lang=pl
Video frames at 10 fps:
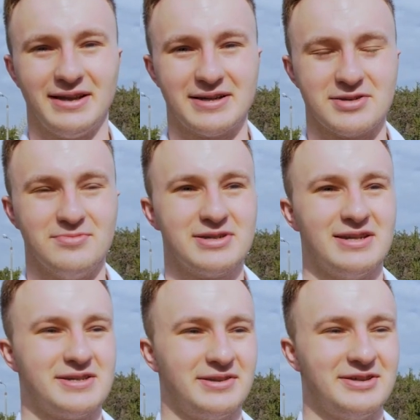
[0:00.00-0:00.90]
także
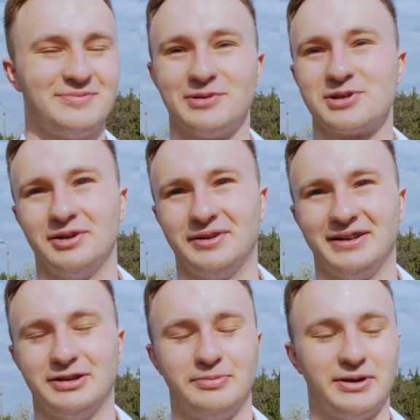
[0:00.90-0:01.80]
myślę, że to jest
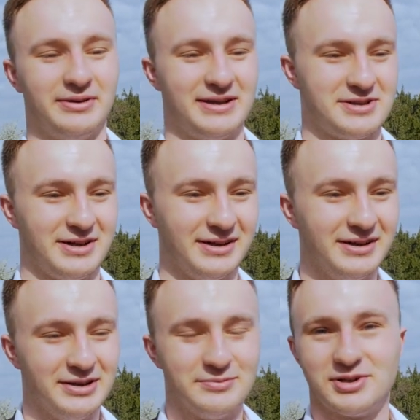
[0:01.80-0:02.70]
początek dopiero naszych
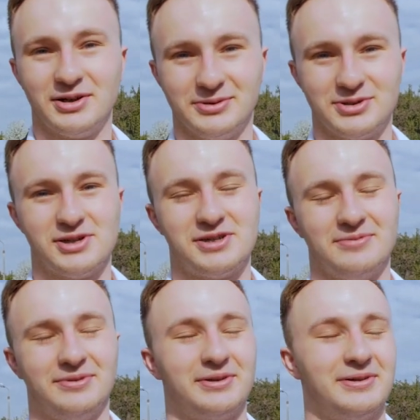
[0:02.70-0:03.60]
przygód z
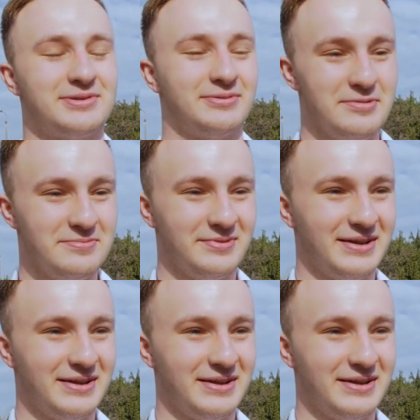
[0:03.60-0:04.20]
życiem dorosłym